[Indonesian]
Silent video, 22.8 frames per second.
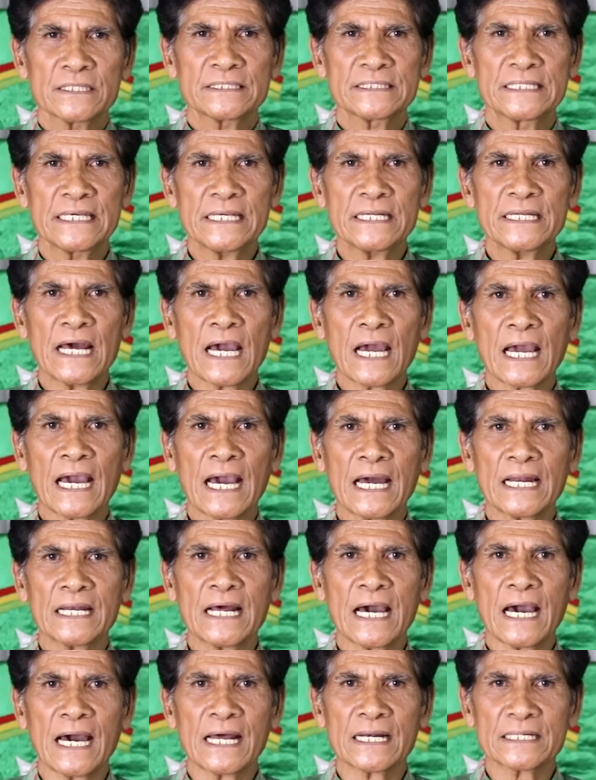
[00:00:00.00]
tidak
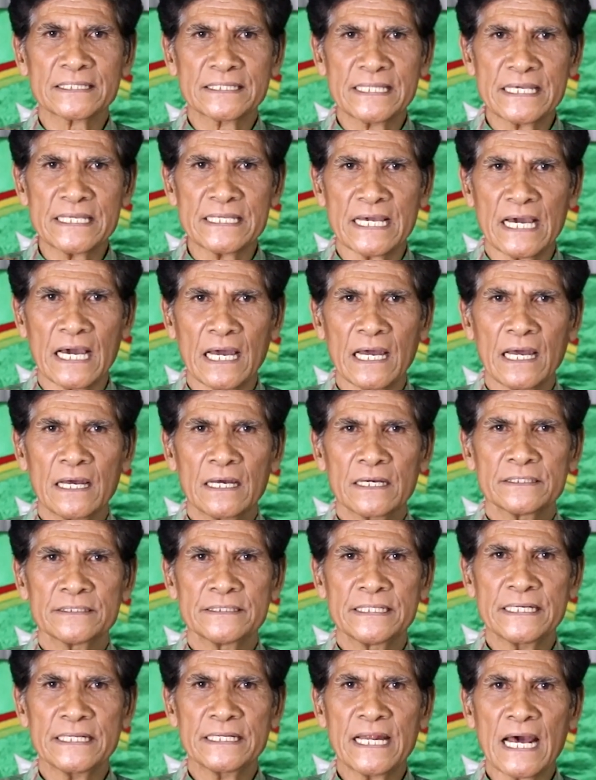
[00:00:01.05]
ada artinya
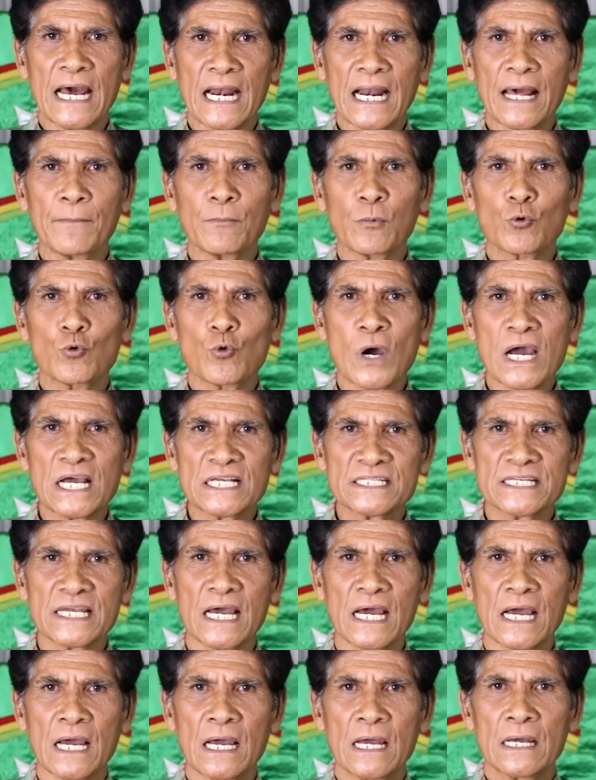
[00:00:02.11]
di dalam
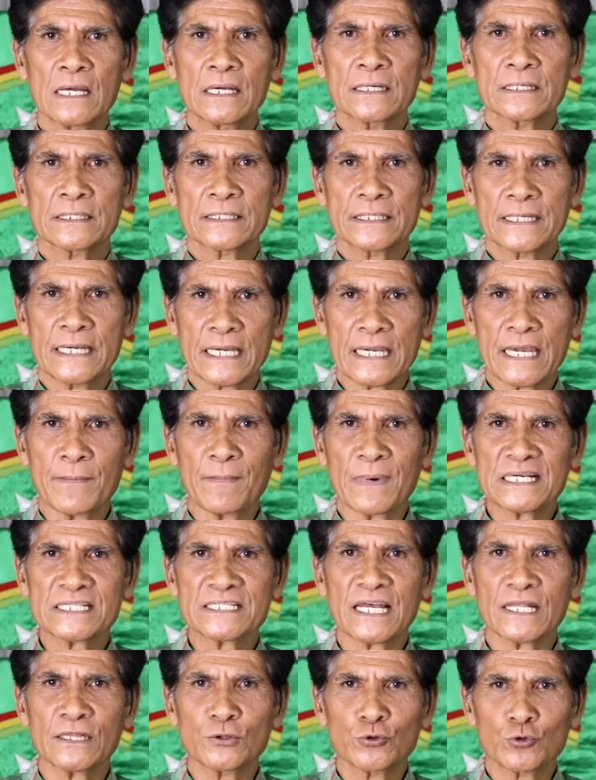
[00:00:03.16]
kuasa
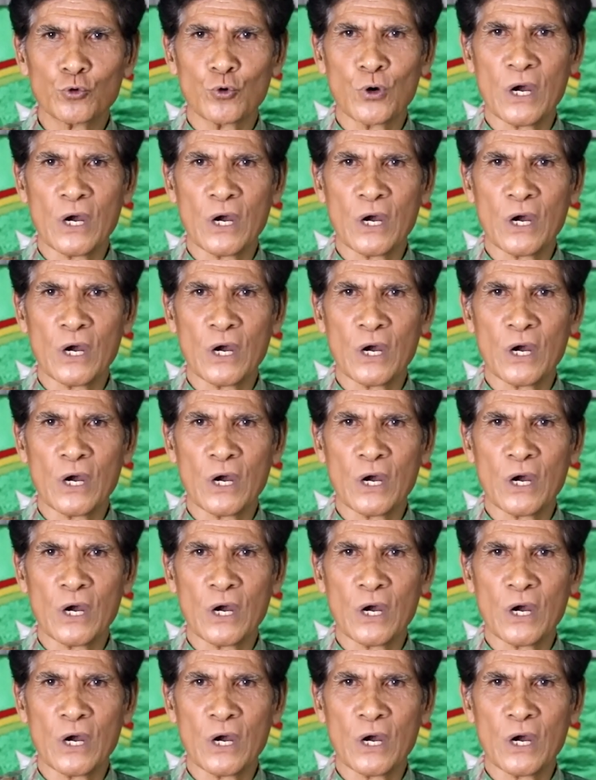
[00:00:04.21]
kegemasan